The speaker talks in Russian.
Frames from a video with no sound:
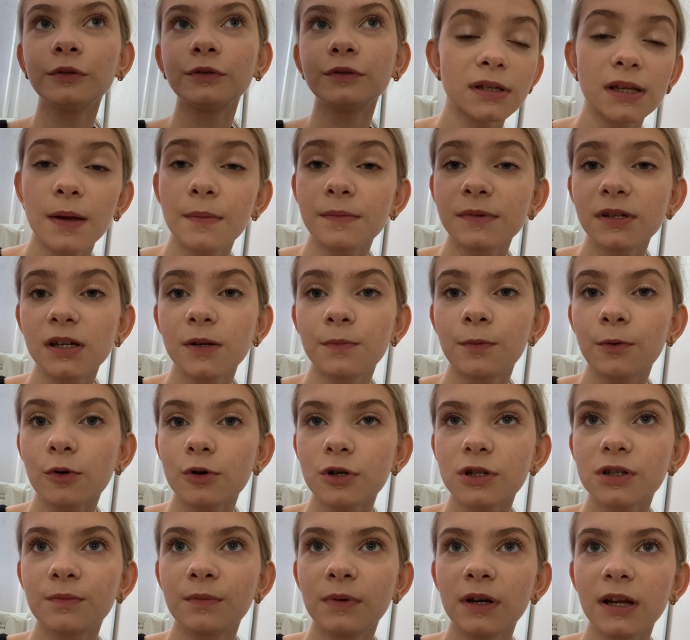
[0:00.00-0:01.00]
На самом деле
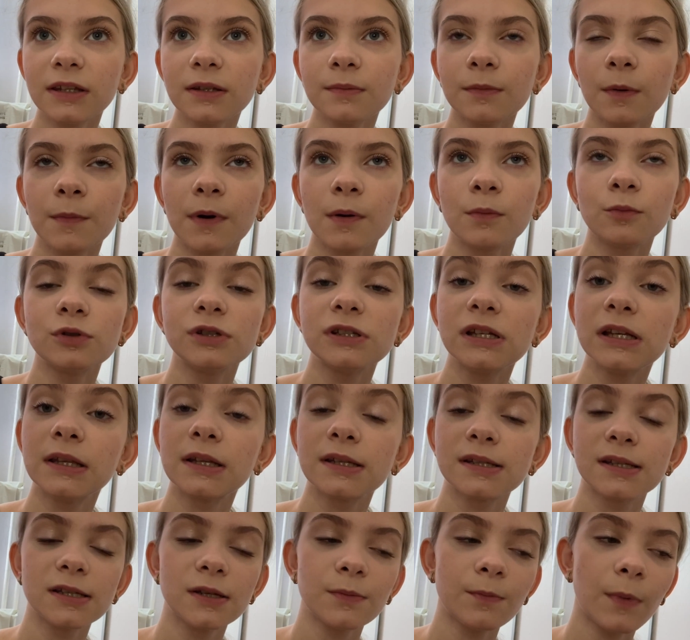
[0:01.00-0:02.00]
прошлым летом я прям
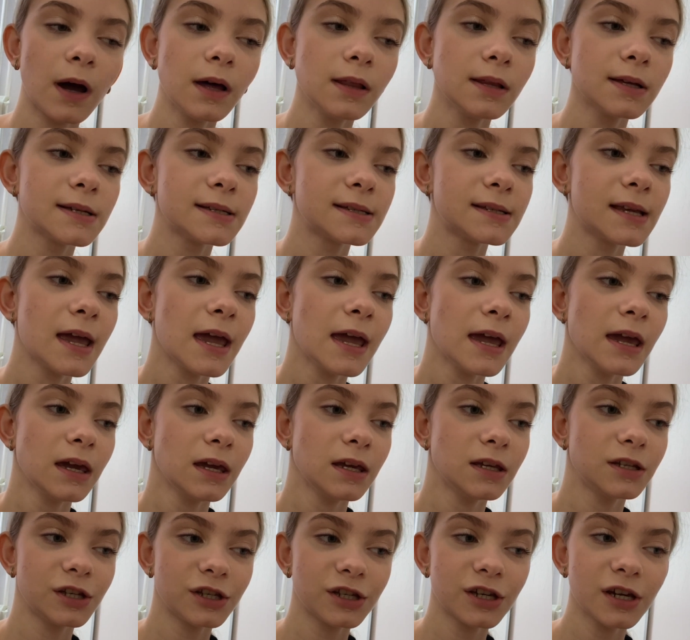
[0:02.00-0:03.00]
сильно занималась,
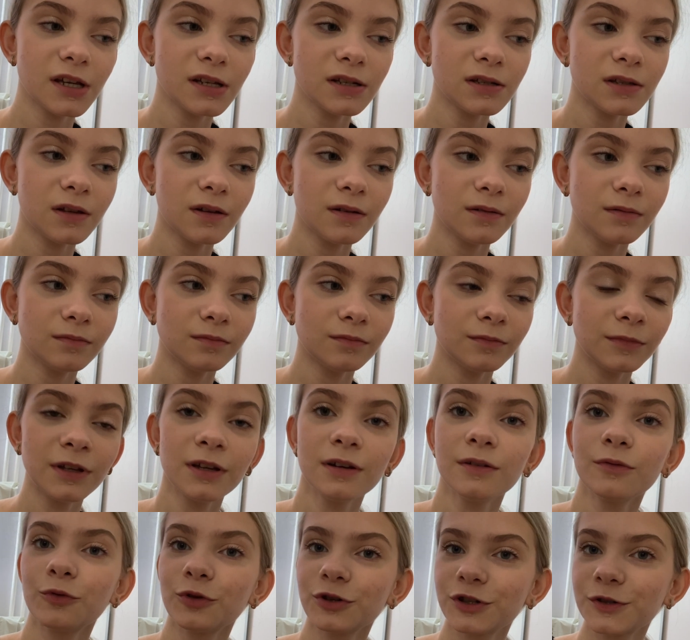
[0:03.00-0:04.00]
и, если честно,
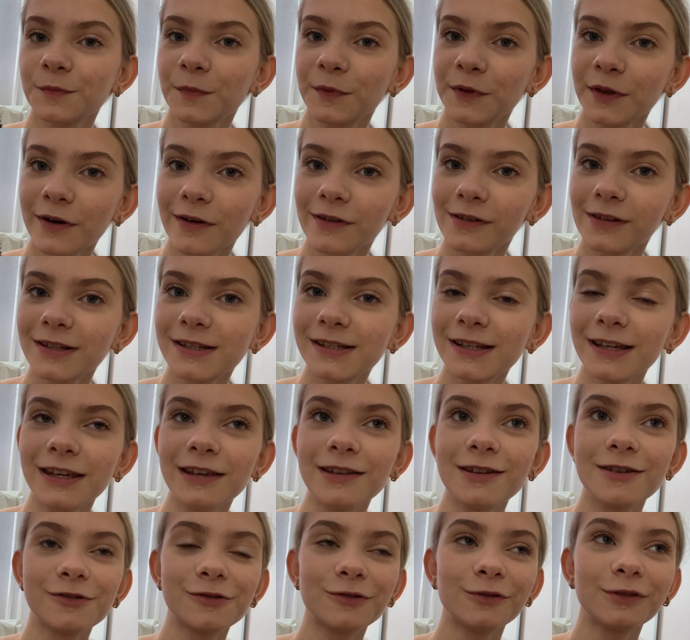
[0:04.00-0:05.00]
мне очень понравился
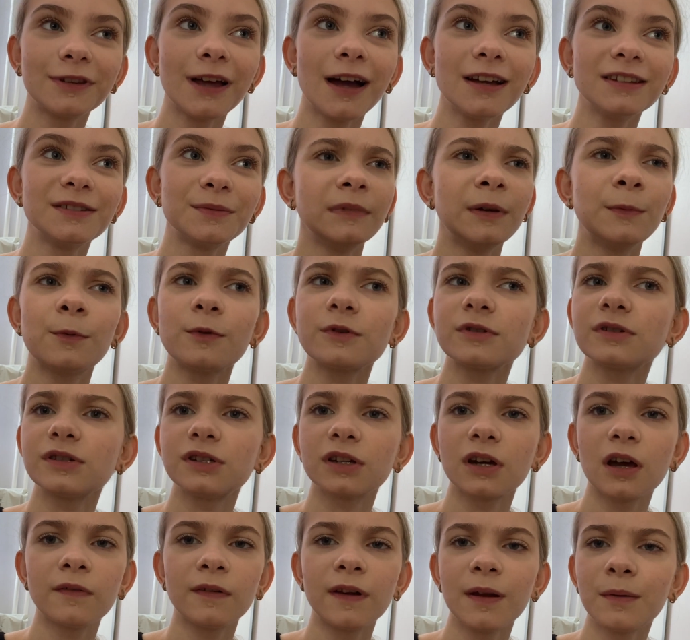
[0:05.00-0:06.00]
и результаты, и просто
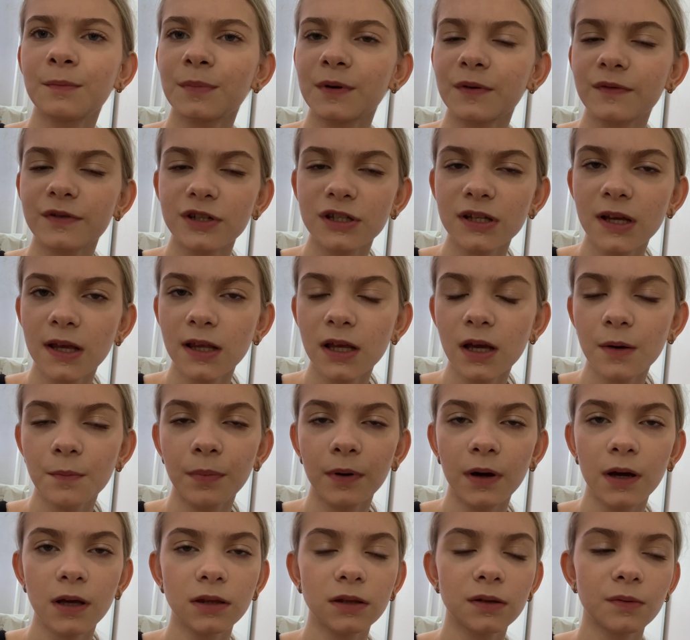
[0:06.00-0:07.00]
еще времяпровождение,
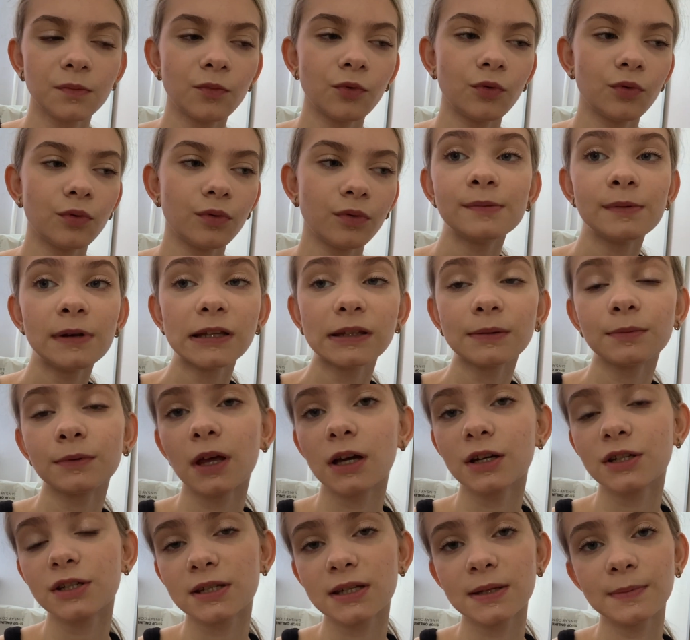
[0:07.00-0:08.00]
поэтому летом
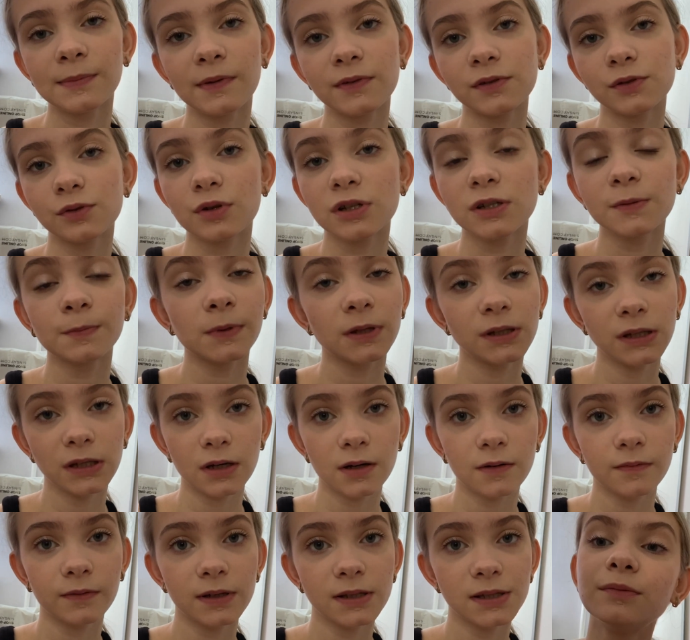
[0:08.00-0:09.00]
также себе все
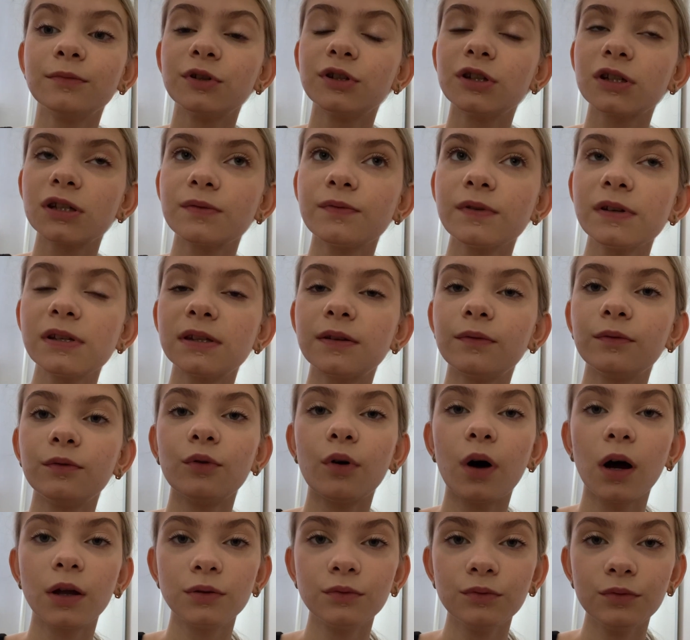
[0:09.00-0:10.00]
распланировать. Я сейчас
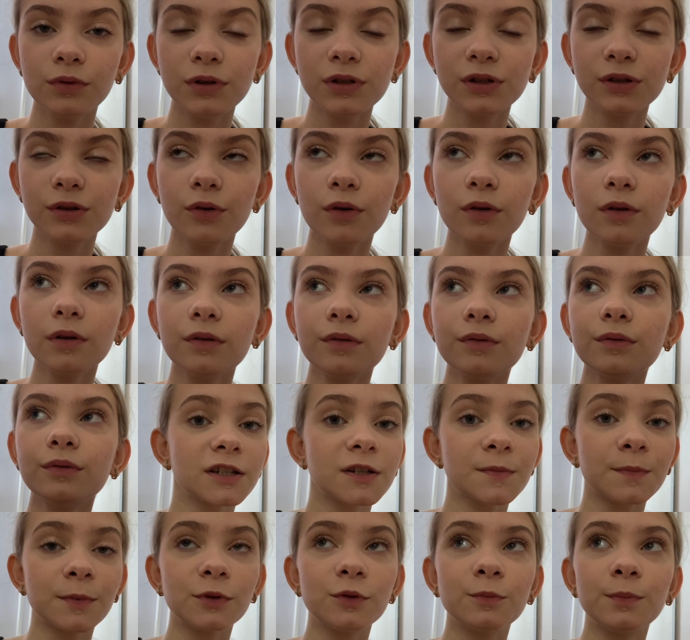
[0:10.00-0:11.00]
выставлю одну историю,
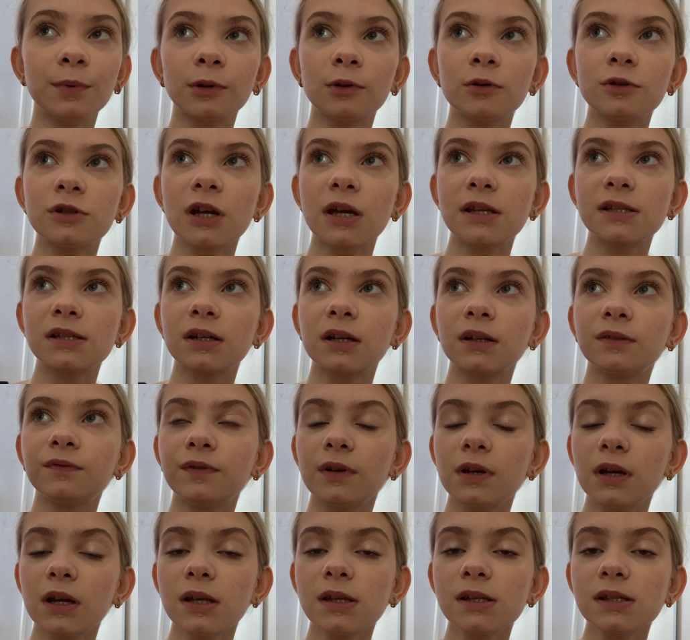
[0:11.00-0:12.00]
уже пойду подключаться к
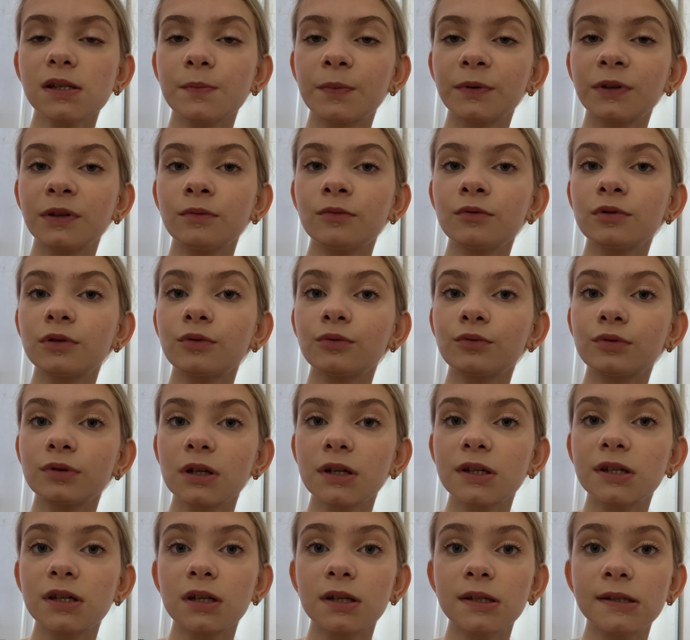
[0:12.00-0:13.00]
конференции, потому что
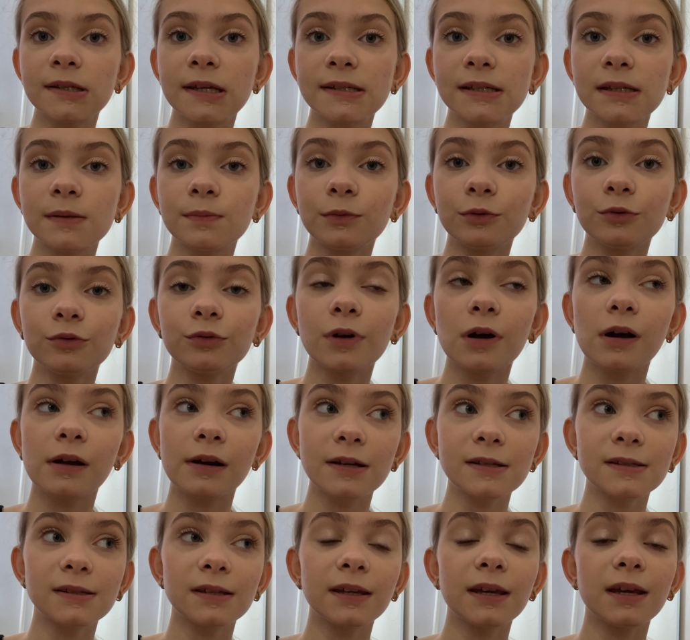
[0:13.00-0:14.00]
уже через 10 минут как
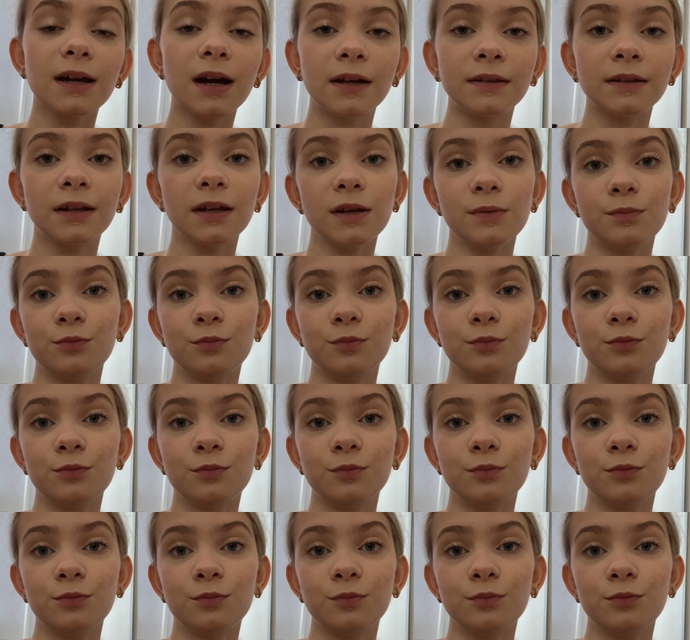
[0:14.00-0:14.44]
раз-таки она и